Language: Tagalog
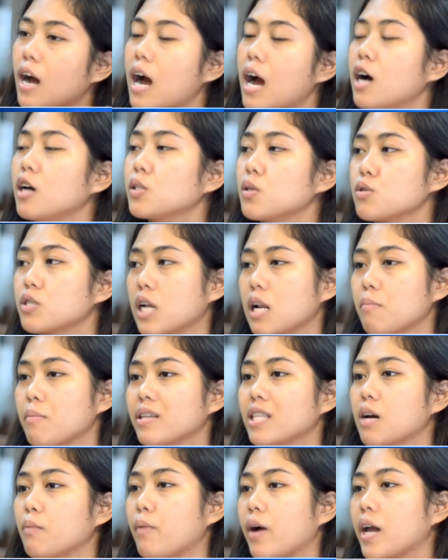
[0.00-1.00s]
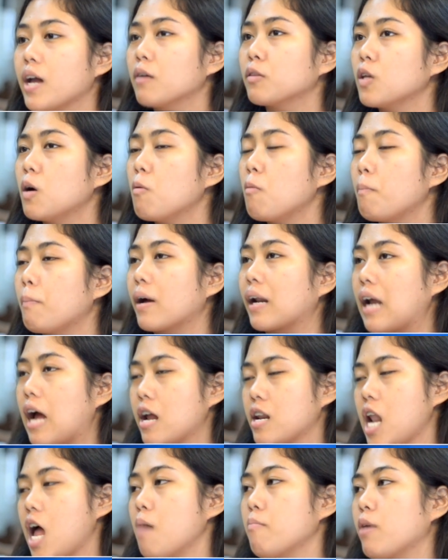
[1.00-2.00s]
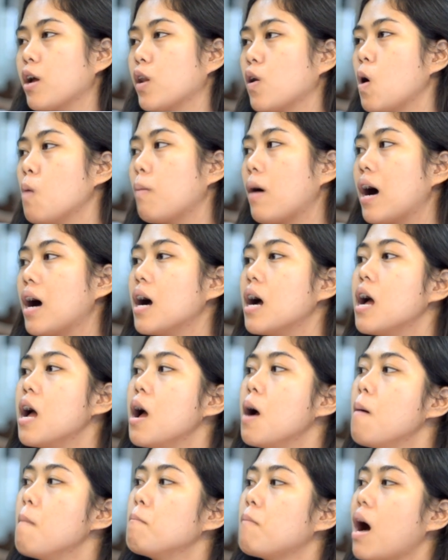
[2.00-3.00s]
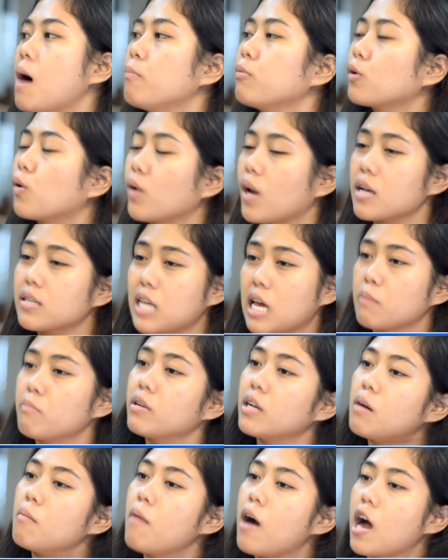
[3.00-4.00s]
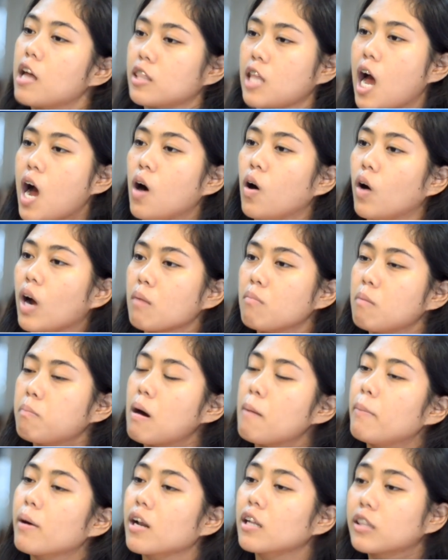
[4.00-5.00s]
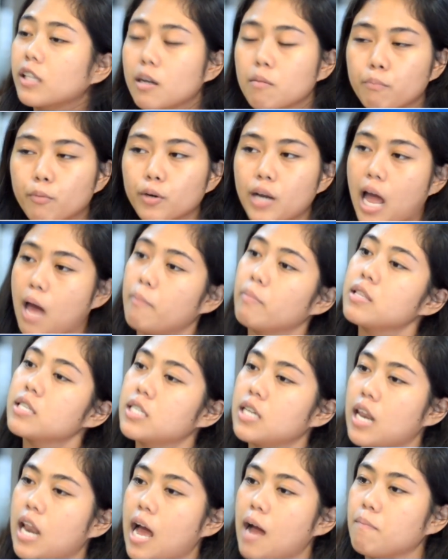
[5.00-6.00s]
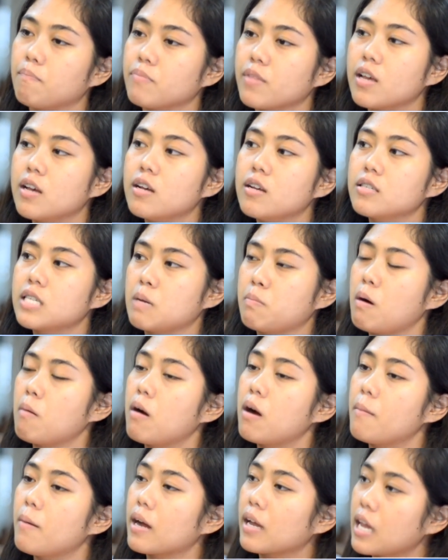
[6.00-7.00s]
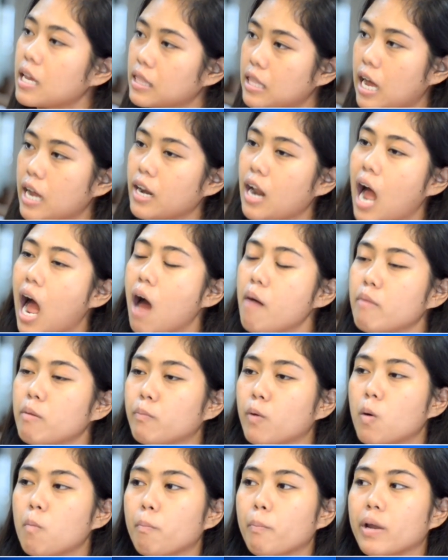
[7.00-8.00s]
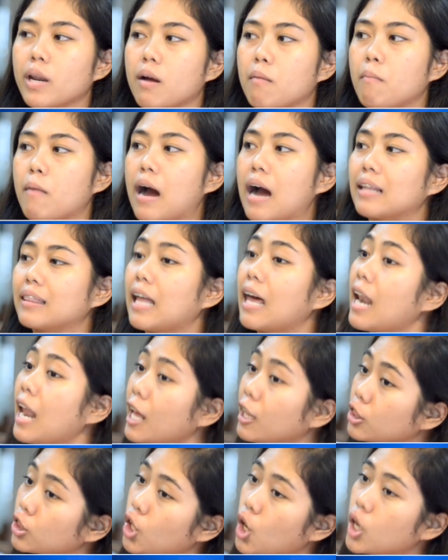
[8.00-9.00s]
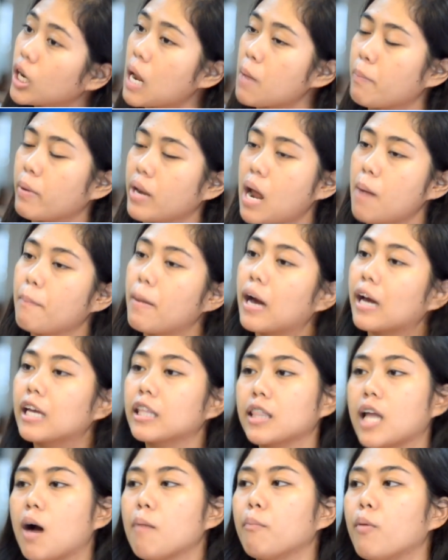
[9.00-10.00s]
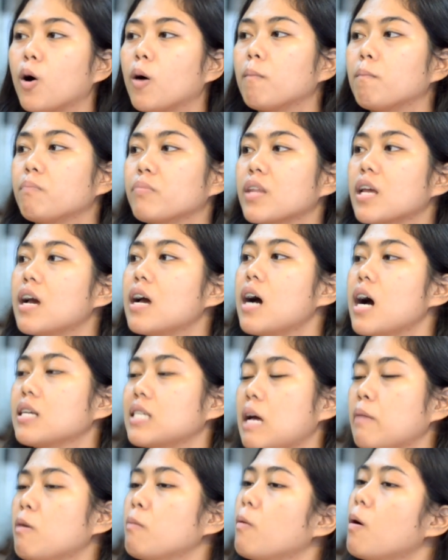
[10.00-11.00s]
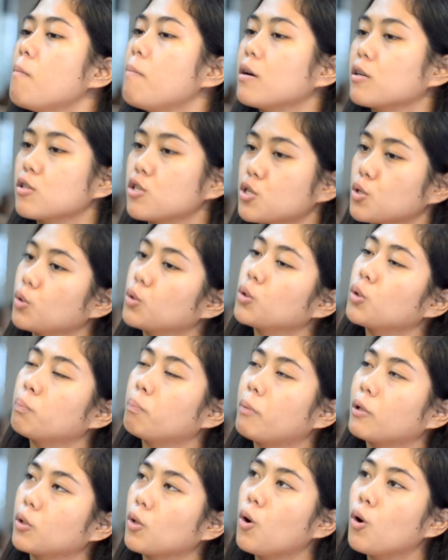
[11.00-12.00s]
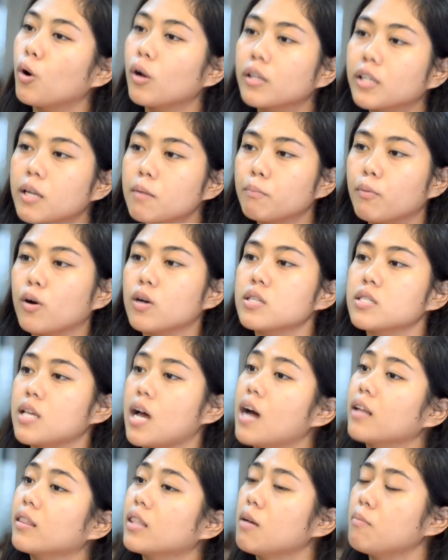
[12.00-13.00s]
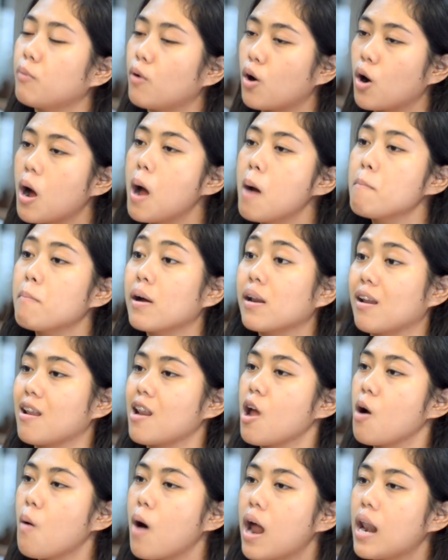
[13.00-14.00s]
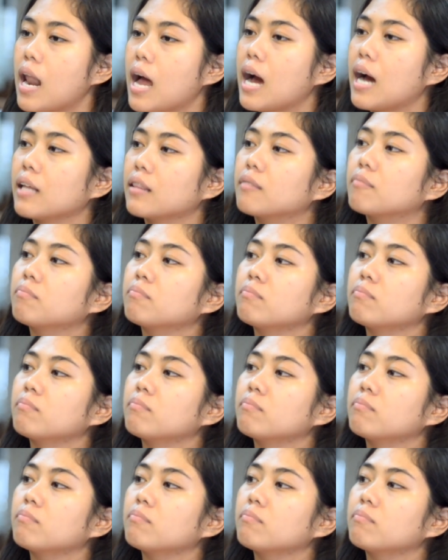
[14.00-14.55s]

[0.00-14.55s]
Ang social media pa ay itong paraan namin upang maabot kung nasaan man ang mga tao, ay mapaparating po namin sila sa pamamagitan ng aming pong mga talento na ipinapakita po sa aming pong pag-shoot patungkol din po sa ating pong paniniwala at